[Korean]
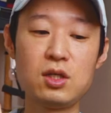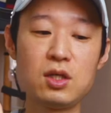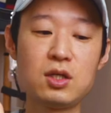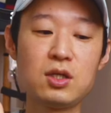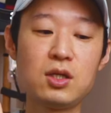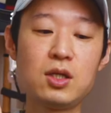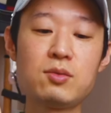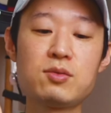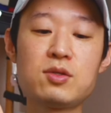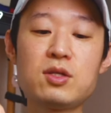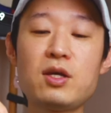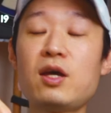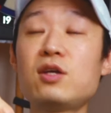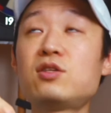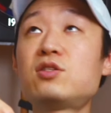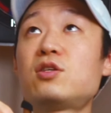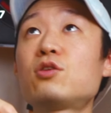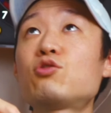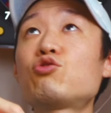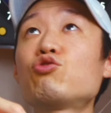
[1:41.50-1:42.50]
이클립스
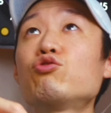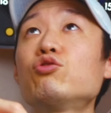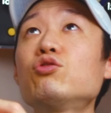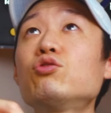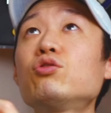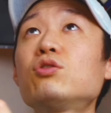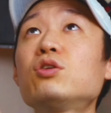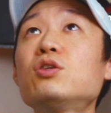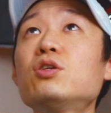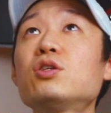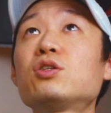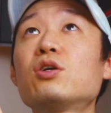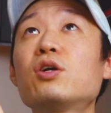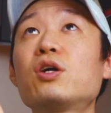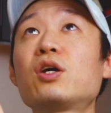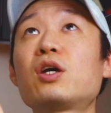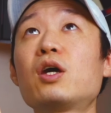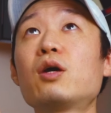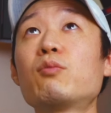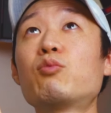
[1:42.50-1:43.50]
H2를
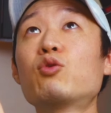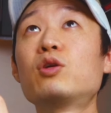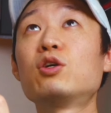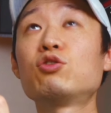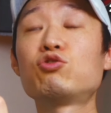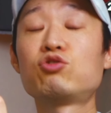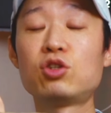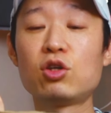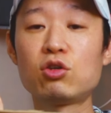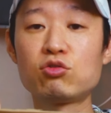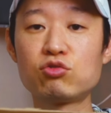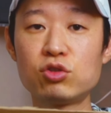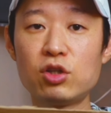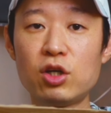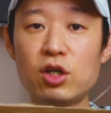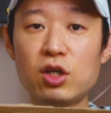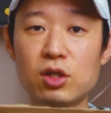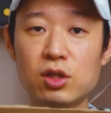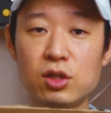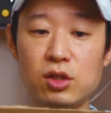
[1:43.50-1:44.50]
저에게
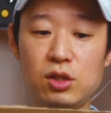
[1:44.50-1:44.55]
보내주셨고요.